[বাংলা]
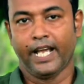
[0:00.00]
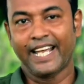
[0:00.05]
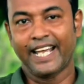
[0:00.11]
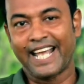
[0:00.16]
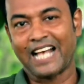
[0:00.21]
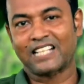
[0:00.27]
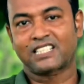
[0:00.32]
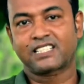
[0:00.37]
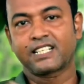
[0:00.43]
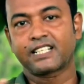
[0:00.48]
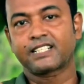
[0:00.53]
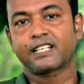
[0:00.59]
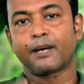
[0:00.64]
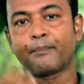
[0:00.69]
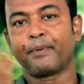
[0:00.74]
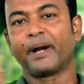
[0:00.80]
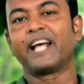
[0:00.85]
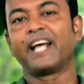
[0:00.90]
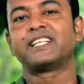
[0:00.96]
এই গ্যাস্ট্রিকটা
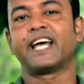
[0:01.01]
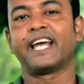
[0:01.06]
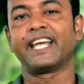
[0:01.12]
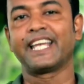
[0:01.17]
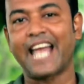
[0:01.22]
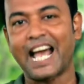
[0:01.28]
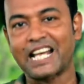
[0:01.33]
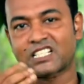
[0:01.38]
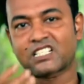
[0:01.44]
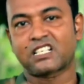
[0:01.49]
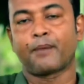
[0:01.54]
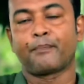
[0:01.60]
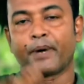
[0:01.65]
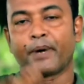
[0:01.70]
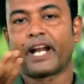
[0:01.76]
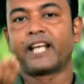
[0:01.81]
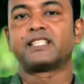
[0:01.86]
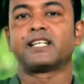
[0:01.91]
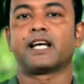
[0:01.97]
বেড়ে যায় গ্যাসটা
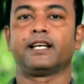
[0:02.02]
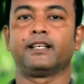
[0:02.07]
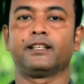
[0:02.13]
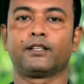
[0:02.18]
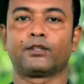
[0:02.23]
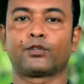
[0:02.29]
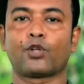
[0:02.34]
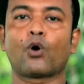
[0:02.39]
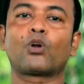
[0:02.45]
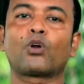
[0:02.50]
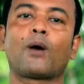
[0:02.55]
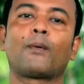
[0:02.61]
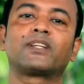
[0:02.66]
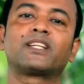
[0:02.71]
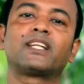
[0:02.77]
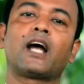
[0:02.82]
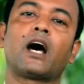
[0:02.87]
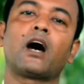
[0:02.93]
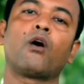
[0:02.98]
বেড়ে যায় তখন
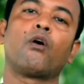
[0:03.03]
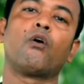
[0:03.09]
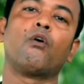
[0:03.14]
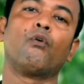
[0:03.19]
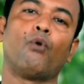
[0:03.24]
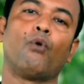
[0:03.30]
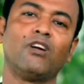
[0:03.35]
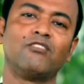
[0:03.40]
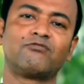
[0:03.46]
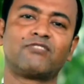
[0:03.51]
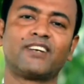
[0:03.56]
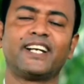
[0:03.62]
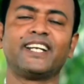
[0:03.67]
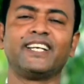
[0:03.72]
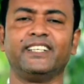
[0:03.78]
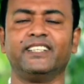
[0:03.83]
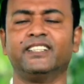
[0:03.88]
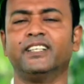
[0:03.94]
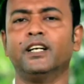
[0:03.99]
আমাদের
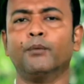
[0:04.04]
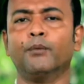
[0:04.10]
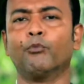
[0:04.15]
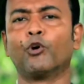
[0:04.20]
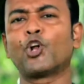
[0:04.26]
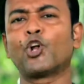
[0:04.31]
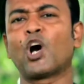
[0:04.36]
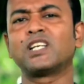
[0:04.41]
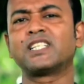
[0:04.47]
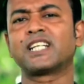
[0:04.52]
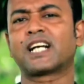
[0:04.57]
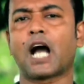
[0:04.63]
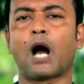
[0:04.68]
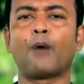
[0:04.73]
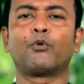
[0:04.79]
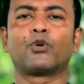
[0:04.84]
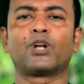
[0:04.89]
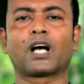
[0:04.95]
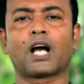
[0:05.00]
অলরেডি মনে হয় যে
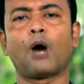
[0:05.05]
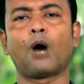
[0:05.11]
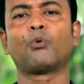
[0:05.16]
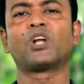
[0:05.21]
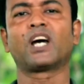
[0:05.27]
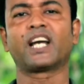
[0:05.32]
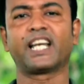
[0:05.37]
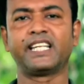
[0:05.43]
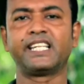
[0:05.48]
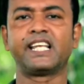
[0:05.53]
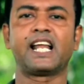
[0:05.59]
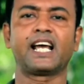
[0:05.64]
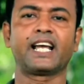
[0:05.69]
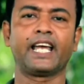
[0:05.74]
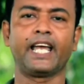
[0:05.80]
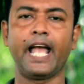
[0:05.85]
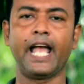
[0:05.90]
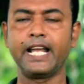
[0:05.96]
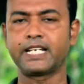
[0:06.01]
খাবো না খাবো না খিদে
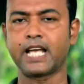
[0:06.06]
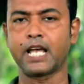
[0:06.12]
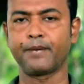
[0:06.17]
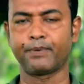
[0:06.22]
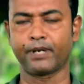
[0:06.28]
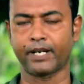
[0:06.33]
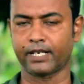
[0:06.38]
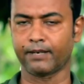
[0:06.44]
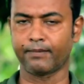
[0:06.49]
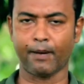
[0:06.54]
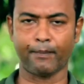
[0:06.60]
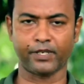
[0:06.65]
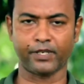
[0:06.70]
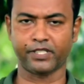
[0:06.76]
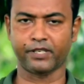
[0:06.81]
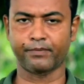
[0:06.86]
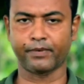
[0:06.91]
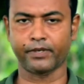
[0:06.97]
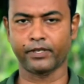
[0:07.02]
লাগে এই টাইপের একটি ব্যাপার
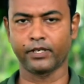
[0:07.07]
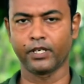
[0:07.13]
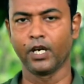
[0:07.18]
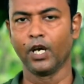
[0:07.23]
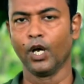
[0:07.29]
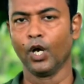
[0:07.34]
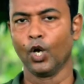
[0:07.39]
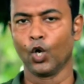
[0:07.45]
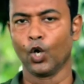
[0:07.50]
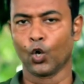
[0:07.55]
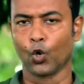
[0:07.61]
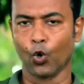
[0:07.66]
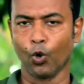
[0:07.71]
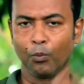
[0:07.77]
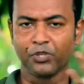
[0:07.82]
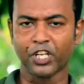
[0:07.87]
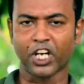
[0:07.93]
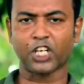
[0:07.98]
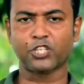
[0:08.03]
স্যাপার
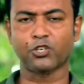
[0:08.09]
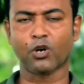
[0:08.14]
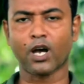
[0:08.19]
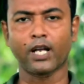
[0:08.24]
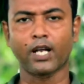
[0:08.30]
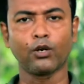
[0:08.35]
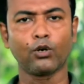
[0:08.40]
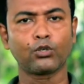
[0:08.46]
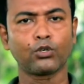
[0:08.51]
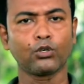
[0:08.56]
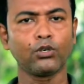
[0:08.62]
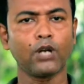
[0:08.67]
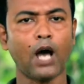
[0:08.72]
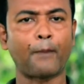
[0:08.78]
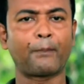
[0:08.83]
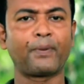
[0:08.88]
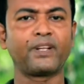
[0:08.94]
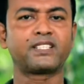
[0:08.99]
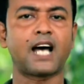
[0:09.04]
ঘুম থেকে সকালে উঠুন
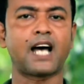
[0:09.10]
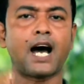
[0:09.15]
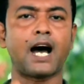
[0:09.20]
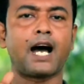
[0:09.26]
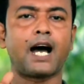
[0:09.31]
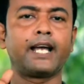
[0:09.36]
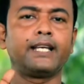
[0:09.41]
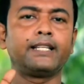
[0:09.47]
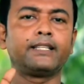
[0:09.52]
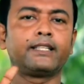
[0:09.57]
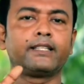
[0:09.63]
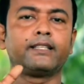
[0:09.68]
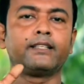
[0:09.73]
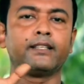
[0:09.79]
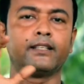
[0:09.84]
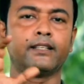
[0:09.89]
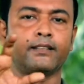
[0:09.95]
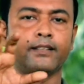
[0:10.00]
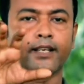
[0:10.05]
আপনি যাই
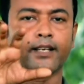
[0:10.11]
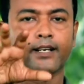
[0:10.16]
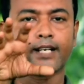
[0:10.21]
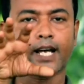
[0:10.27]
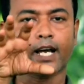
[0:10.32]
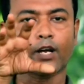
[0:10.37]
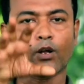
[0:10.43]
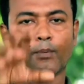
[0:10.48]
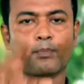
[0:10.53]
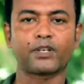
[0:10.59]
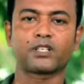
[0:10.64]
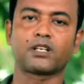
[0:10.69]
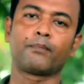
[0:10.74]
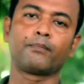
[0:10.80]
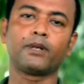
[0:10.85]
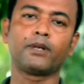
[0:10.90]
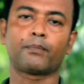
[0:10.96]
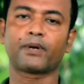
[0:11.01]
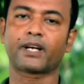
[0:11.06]
দিক না কেন আপনার
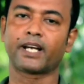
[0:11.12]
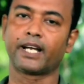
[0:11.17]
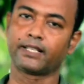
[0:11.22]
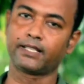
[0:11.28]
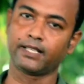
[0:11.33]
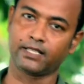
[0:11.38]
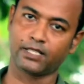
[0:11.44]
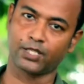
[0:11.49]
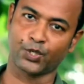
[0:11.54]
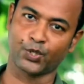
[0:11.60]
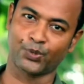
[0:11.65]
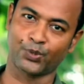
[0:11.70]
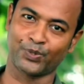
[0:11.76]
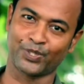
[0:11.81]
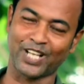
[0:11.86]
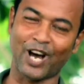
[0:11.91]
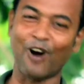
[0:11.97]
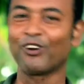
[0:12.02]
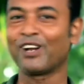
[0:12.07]
সামনে আপনার খেতে ইচ্ছে
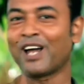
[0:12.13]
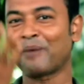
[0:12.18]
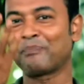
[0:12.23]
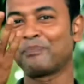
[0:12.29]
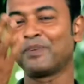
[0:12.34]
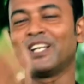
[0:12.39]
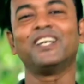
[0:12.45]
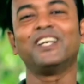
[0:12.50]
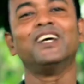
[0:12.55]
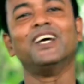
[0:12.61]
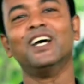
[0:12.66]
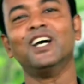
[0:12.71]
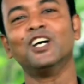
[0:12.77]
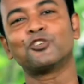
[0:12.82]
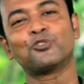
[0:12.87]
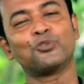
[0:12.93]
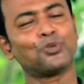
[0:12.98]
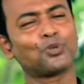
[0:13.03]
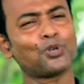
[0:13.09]
করবে তাহলে আপনি
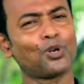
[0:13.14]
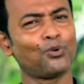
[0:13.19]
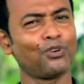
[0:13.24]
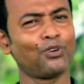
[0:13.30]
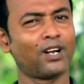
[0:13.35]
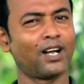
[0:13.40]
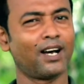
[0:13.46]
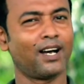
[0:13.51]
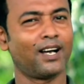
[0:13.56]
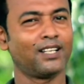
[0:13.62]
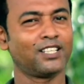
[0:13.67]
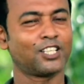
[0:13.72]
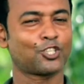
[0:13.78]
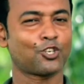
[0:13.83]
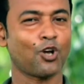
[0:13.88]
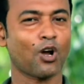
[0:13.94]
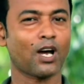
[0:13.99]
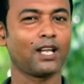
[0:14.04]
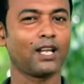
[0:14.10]
শুরু করুন না যে
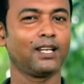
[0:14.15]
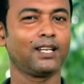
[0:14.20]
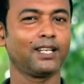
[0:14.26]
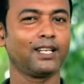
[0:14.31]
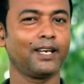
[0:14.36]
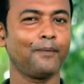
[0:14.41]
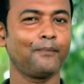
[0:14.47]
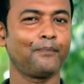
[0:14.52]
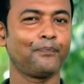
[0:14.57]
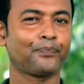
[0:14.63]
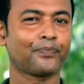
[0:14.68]
সকাল দিয়ে